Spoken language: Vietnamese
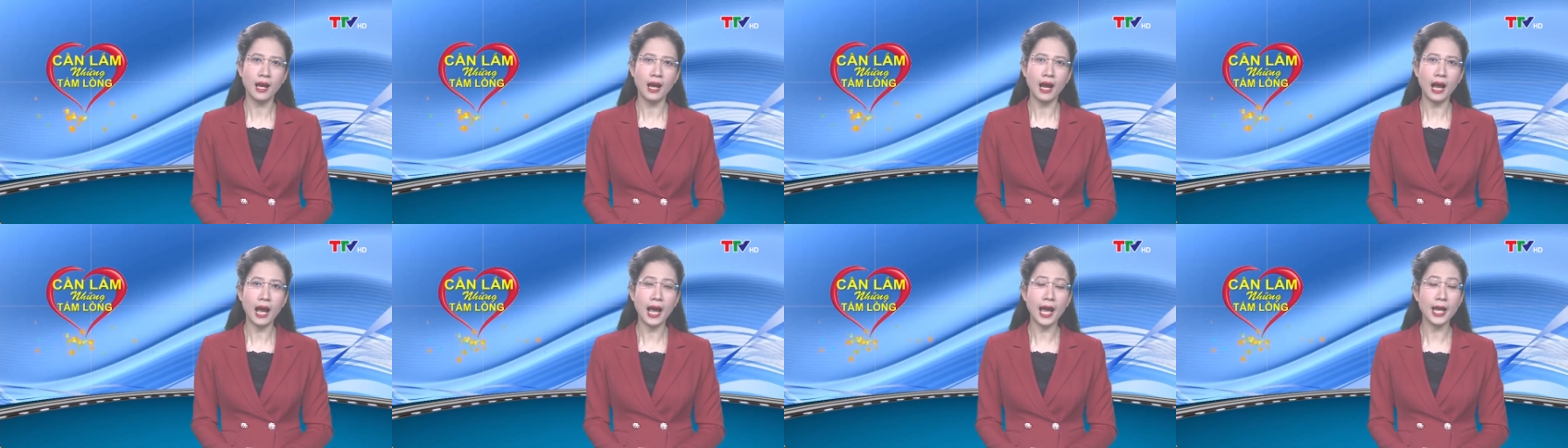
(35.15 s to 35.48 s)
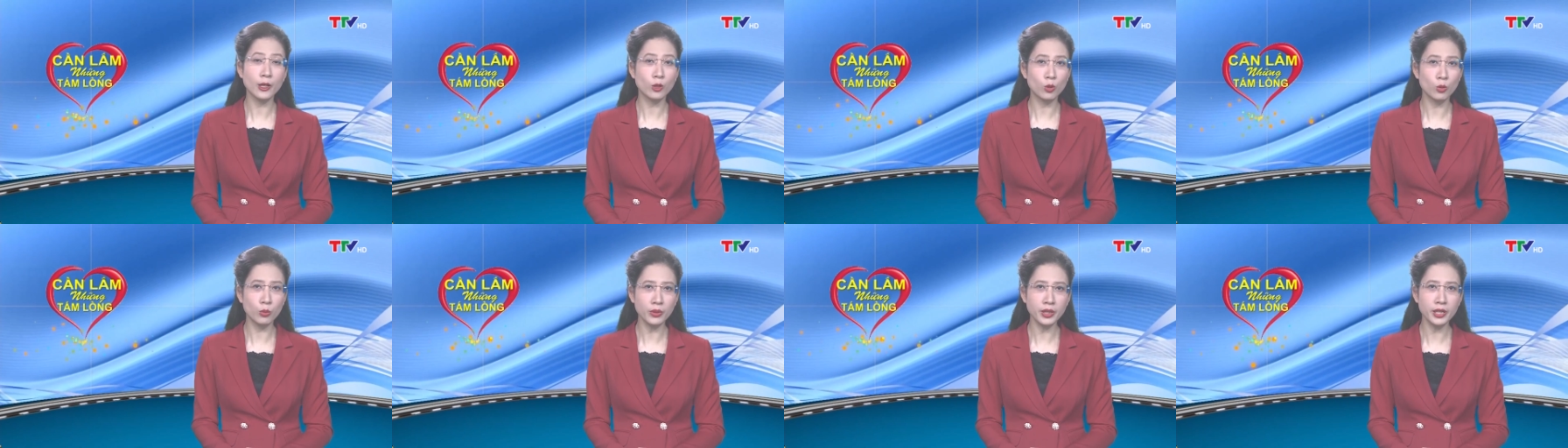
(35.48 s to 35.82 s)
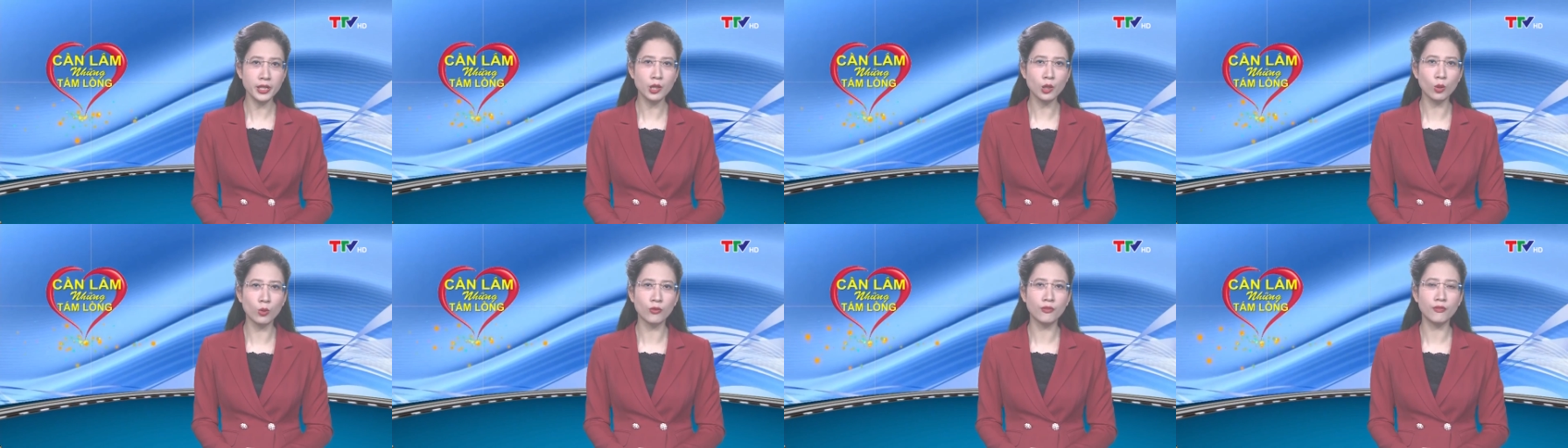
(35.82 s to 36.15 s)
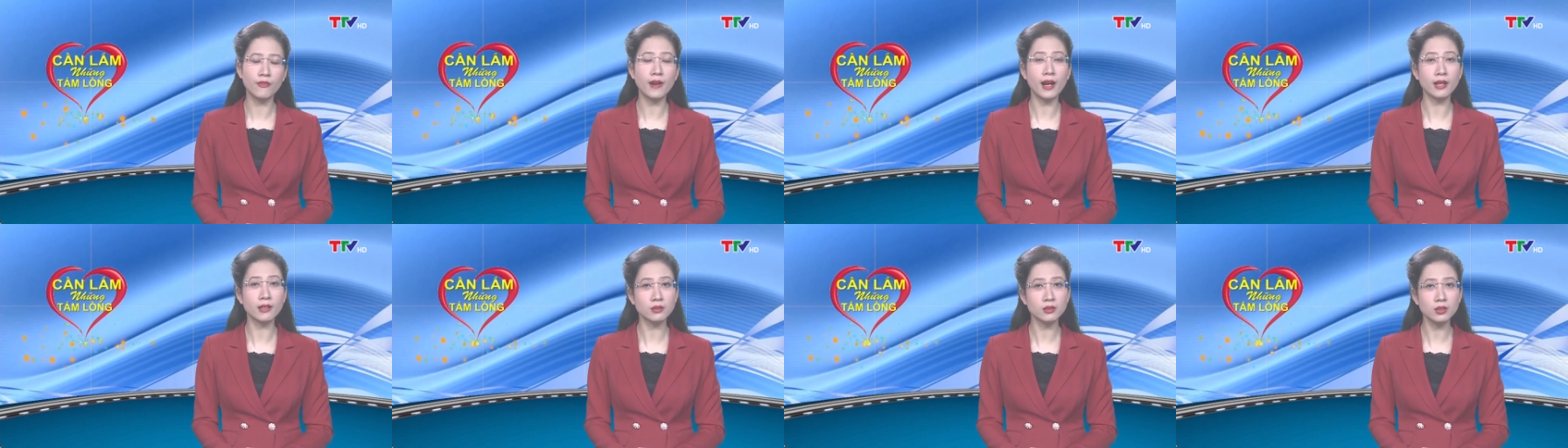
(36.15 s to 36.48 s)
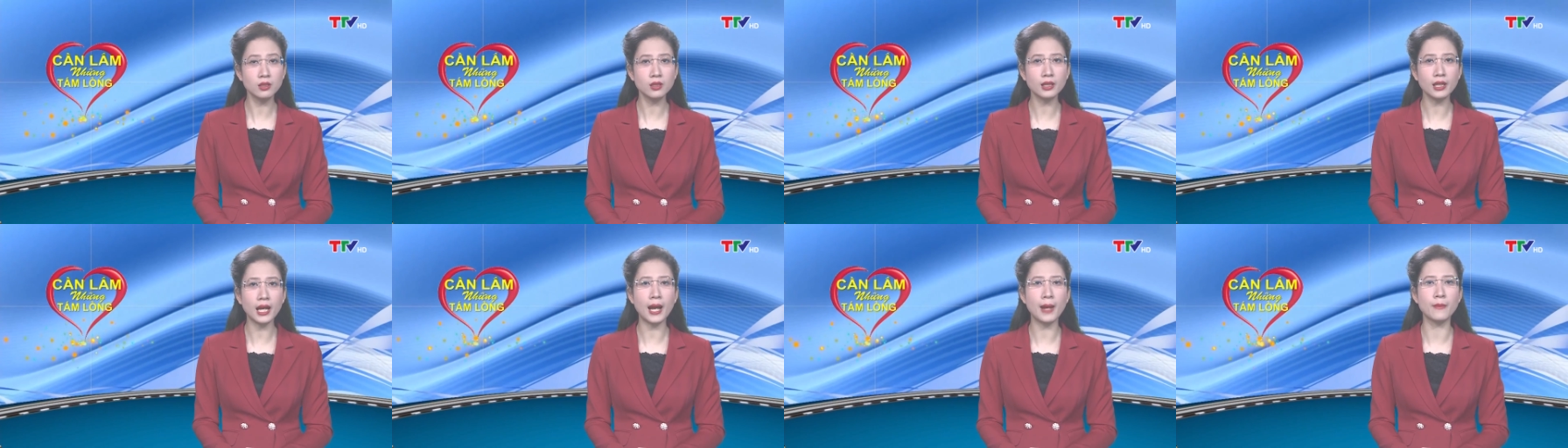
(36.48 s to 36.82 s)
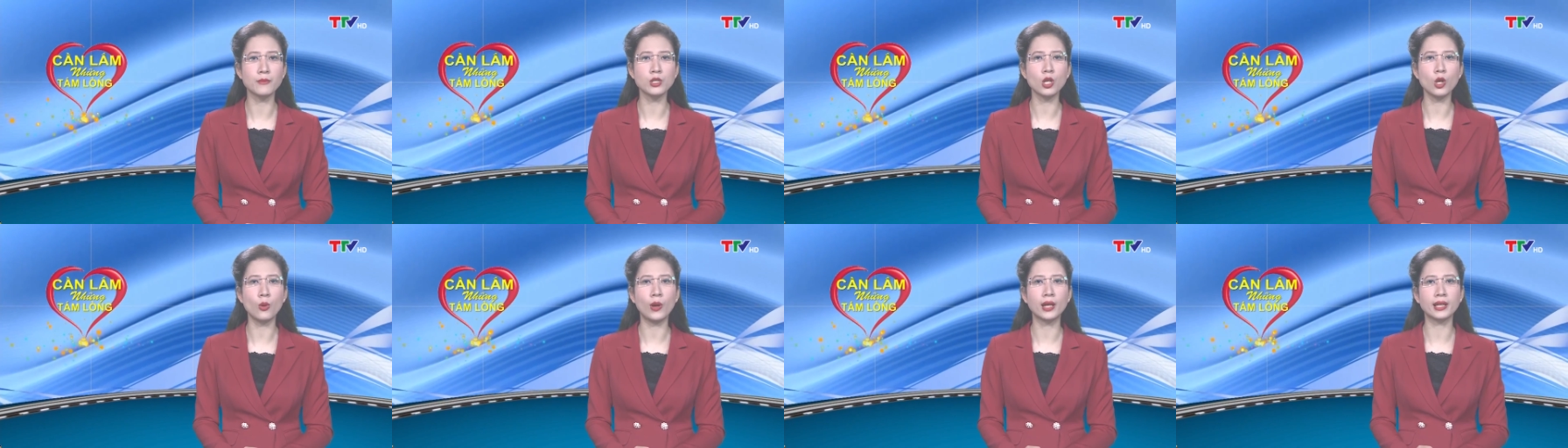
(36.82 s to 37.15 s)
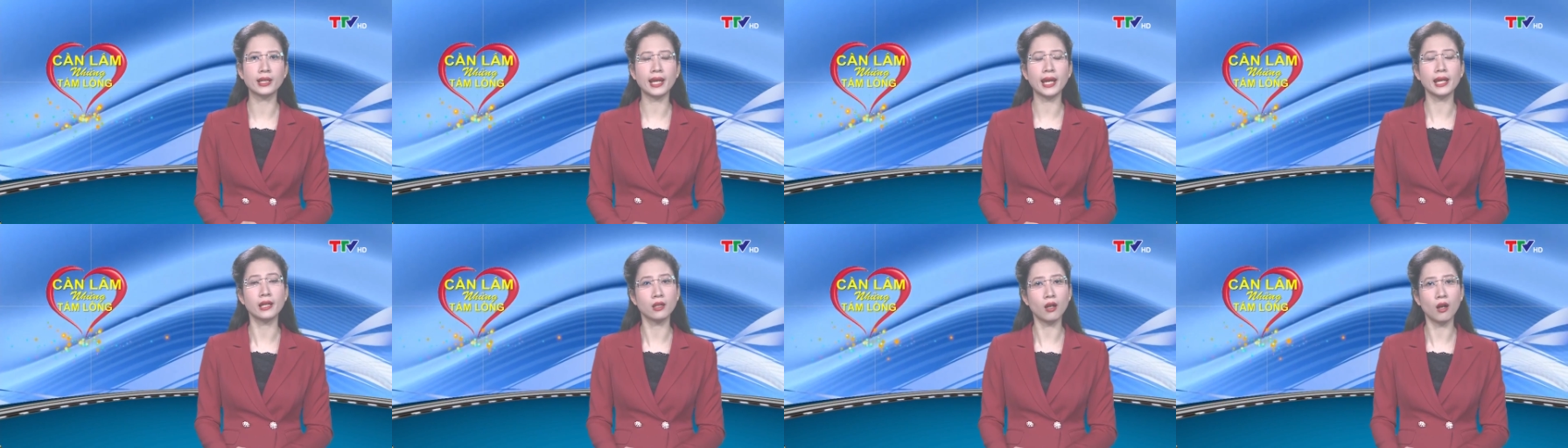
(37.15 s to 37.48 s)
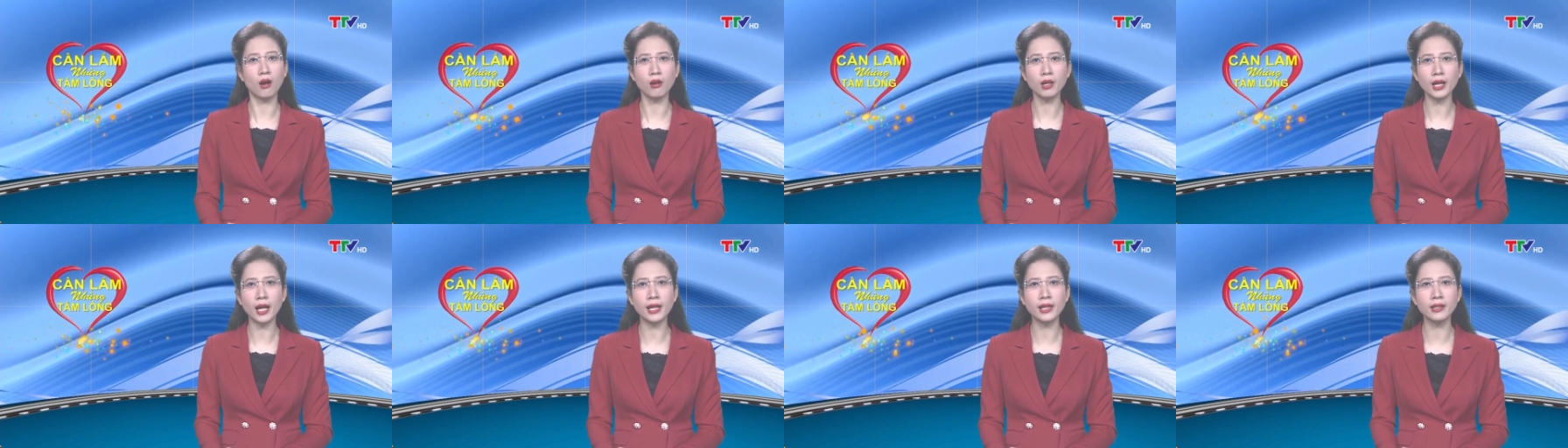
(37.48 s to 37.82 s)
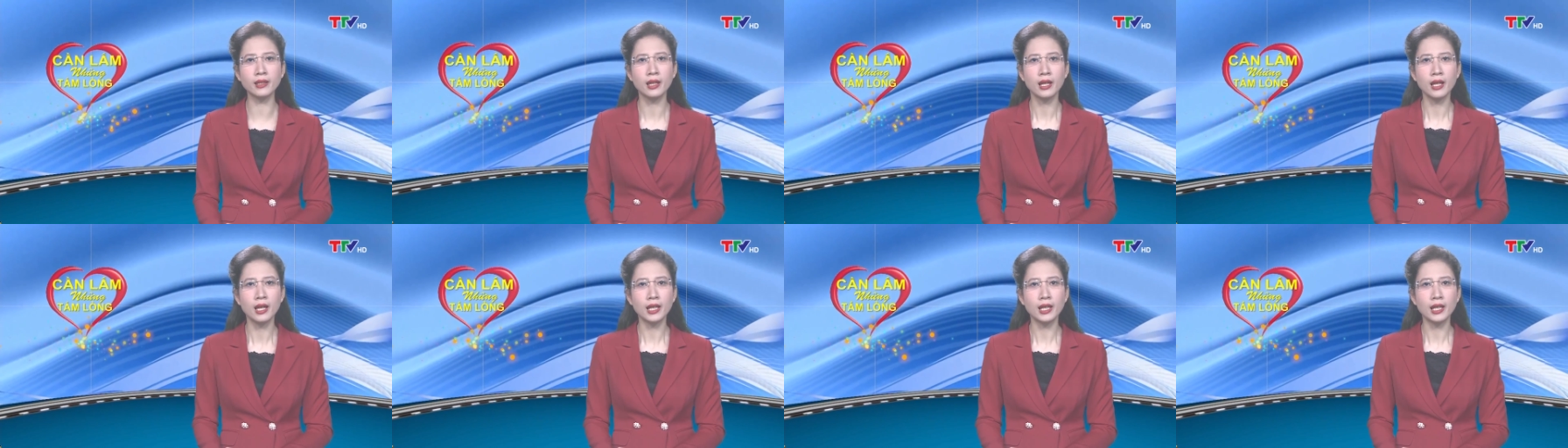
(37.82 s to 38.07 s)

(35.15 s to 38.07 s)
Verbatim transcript: ai cũng hiểu và thương cảm cho hoàn cảnh khó khăn